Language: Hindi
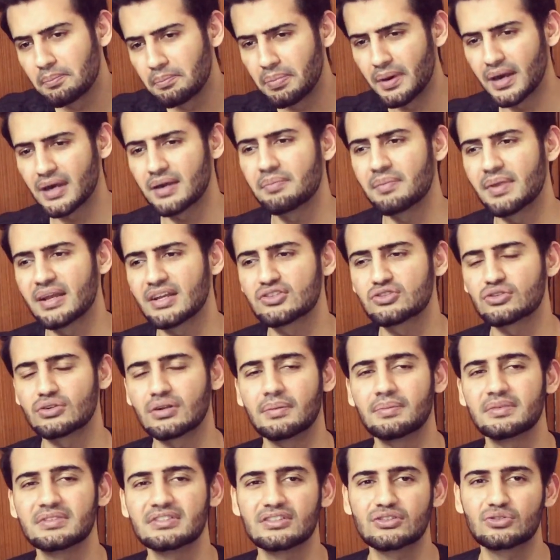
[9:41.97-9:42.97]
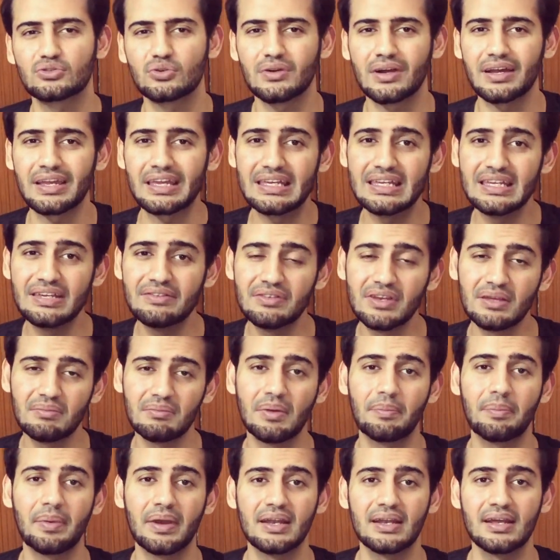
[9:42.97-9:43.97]
बट मेक श्योर आप इसे थोड़ा इवनिंग
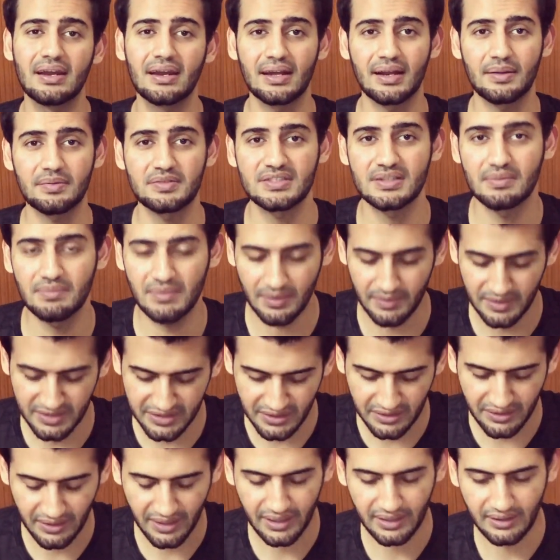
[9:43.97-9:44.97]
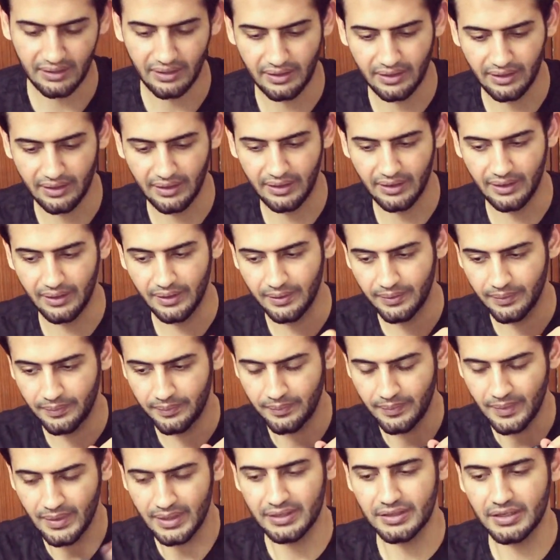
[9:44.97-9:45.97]
में पहने अगर आप समर में इसे ट्राई कर रहे हैं
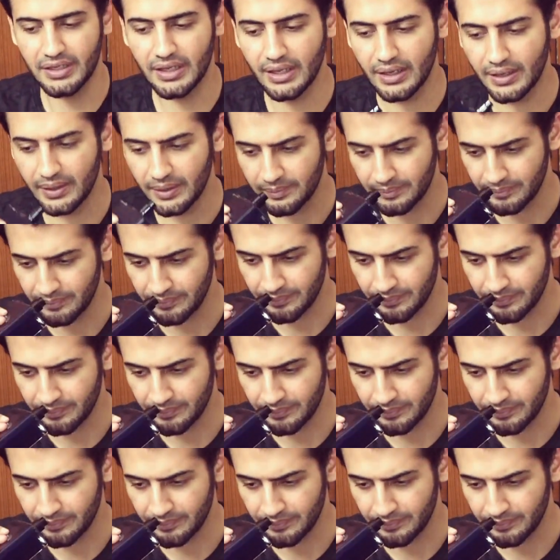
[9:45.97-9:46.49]
ये